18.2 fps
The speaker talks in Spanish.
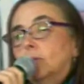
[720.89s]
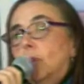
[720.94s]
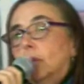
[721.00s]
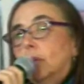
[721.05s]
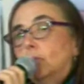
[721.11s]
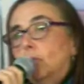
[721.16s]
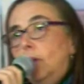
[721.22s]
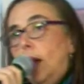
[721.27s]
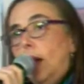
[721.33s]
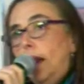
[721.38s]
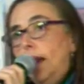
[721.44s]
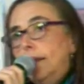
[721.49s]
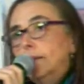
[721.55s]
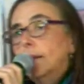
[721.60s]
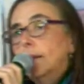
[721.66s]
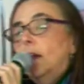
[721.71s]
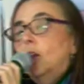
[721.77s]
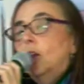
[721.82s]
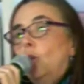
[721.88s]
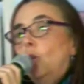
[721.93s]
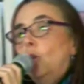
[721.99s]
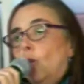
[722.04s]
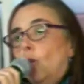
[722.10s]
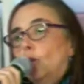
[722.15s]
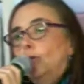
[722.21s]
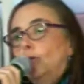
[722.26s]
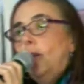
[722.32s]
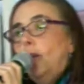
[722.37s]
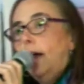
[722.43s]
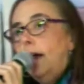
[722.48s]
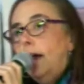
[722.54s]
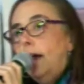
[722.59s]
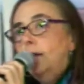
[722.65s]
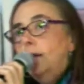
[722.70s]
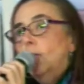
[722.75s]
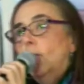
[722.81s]
naturales no se
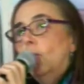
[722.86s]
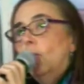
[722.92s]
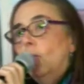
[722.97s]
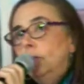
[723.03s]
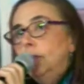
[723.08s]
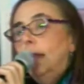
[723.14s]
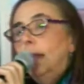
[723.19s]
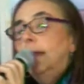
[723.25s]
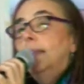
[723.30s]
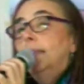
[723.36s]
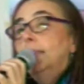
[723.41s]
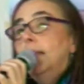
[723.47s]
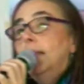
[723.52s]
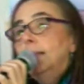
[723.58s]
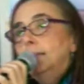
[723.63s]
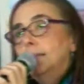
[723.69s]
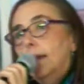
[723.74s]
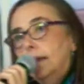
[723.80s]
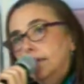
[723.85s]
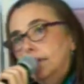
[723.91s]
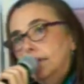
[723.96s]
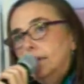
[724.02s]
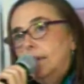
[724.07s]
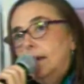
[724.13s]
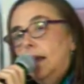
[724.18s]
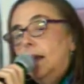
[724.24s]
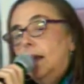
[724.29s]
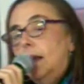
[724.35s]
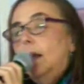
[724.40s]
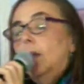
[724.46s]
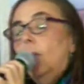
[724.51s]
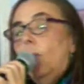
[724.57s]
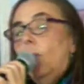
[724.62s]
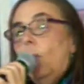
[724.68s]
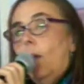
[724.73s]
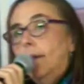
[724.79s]
hagan un desastre.
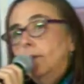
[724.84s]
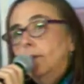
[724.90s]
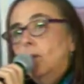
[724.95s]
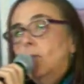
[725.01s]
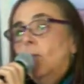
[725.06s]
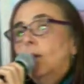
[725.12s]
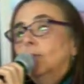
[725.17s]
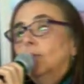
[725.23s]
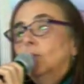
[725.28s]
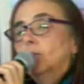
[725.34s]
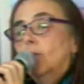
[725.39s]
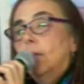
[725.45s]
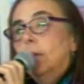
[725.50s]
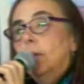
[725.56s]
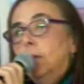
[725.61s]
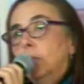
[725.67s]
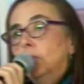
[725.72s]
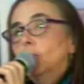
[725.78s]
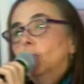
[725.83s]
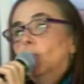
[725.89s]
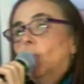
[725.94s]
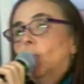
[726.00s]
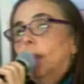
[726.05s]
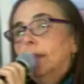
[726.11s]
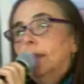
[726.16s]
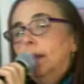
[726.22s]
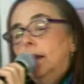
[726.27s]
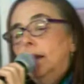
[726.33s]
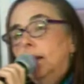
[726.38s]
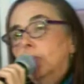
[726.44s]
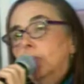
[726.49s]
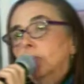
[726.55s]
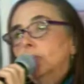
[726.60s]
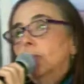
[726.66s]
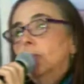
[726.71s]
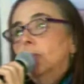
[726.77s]
¿Cuándo? Cuando sabemos lo que
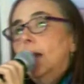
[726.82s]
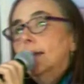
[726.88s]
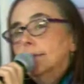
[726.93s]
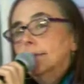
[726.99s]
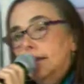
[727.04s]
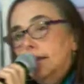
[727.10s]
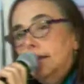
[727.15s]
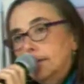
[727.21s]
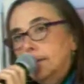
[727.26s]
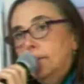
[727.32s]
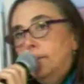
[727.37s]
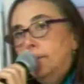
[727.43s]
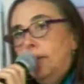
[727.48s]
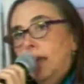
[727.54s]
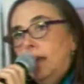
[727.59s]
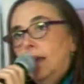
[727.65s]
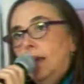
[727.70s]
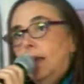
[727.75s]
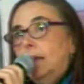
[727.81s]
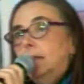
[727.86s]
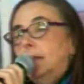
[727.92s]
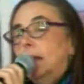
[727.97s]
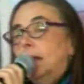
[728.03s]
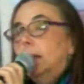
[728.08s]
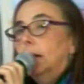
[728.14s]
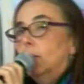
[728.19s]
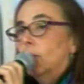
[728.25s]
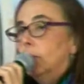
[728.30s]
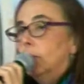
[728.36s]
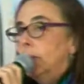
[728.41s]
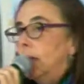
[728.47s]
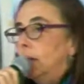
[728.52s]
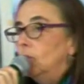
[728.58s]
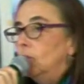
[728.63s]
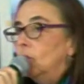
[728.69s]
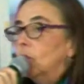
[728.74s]
tenemos que hacer. Te
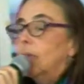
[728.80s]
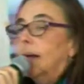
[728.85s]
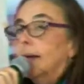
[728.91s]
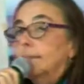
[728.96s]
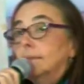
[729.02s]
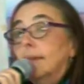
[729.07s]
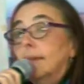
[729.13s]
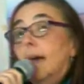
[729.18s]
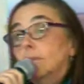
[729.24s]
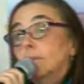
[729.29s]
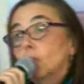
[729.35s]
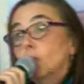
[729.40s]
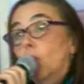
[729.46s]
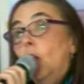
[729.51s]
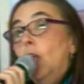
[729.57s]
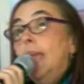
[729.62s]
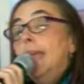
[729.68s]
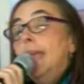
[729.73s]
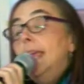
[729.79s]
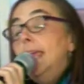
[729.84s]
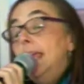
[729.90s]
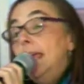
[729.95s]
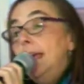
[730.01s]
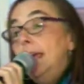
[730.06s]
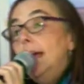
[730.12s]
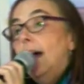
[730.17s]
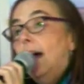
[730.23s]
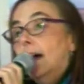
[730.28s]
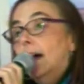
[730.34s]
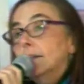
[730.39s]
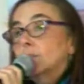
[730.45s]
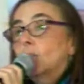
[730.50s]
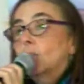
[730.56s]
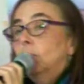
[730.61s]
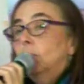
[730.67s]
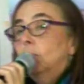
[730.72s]
recomiendo que hagas caso y
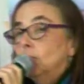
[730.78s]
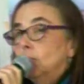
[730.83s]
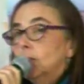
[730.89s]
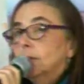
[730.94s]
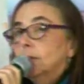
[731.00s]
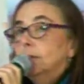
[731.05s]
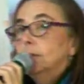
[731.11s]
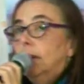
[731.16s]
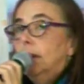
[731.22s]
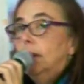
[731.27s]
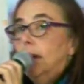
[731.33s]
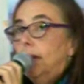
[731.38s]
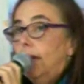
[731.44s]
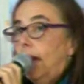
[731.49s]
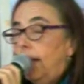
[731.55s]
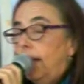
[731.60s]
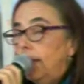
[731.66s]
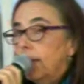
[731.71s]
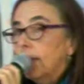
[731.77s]
hagas con mucha seriedad